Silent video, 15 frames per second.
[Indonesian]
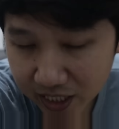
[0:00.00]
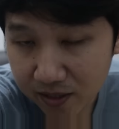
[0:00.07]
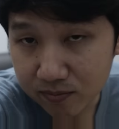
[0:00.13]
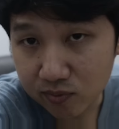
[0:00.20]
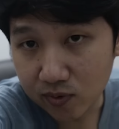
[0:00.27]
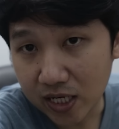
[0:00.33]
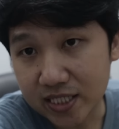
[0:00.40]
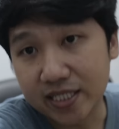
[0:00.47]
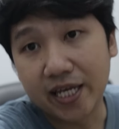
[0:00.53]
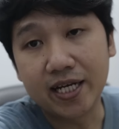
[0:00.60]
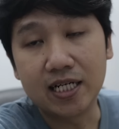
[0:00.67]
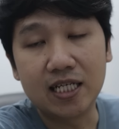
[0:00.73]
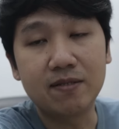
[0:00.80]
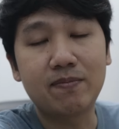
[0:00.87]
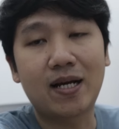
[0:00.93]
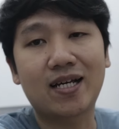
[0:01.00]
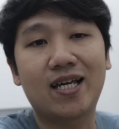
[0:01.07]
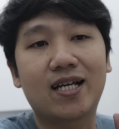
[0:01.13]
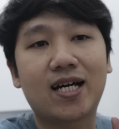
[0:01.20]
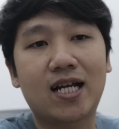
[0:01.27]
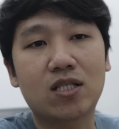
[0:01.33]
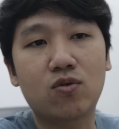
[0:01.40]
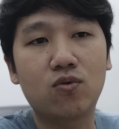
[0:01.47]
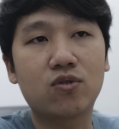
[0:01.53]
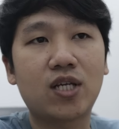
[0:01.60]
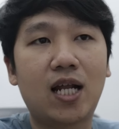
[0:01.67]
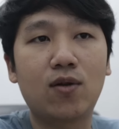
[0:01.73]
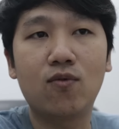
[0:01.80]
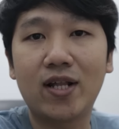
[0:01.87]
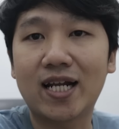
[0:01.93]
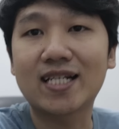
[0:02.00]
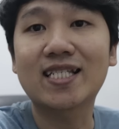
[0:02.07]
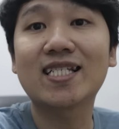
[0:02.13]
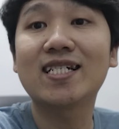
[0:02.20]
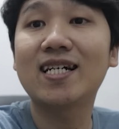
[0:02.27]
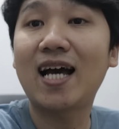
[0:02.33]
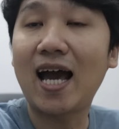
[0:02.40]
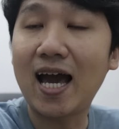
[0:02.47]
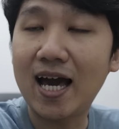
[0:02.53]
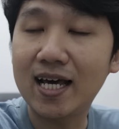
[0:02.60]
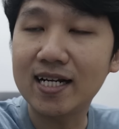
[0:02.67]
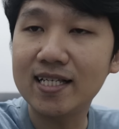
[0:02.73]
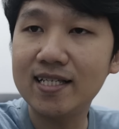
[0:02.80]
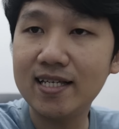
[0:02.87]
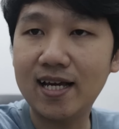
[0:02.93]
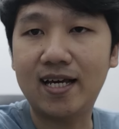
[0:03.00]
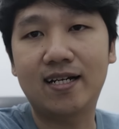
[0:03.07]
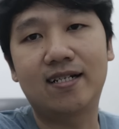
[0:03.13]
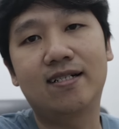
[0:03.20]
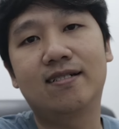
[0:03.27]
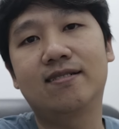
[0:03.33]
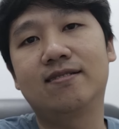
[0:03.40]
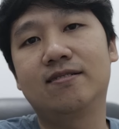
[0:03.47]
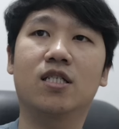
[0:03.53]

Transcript: pakai hmm. buat daily, pakai kartu seluler seharian.